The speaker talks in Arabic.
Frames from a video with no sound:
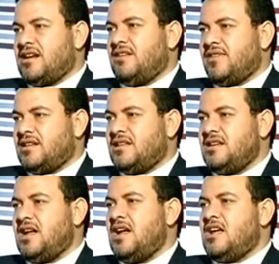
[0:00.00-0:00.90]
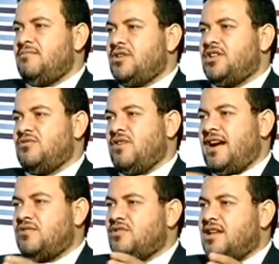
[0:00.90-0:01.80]
الفرديه
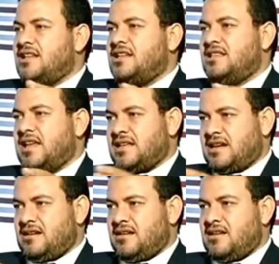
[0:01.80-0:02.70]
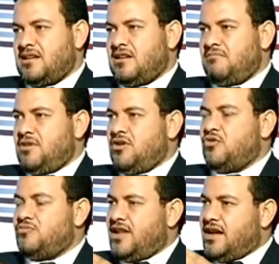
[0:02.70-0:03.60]
231 دايره تمام.
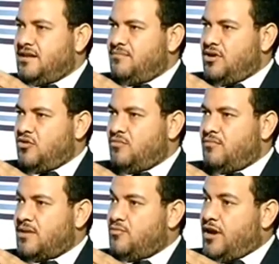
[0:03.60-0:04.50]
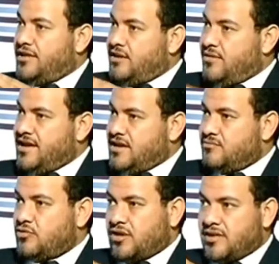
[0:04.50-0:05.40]
منهم داي... منهم مجموعه دوائر
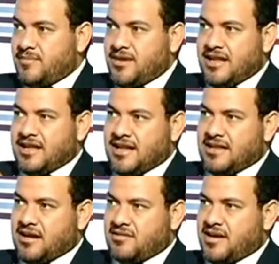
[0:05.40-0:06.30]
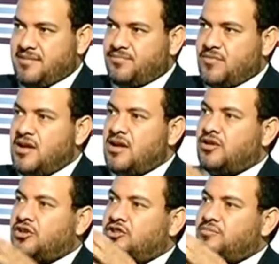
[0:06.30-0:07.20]
متقسمين الى ثلاث اقسام
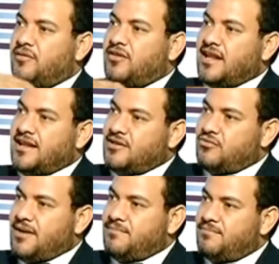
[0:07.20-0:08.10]
قسم فيه ثلاث نواب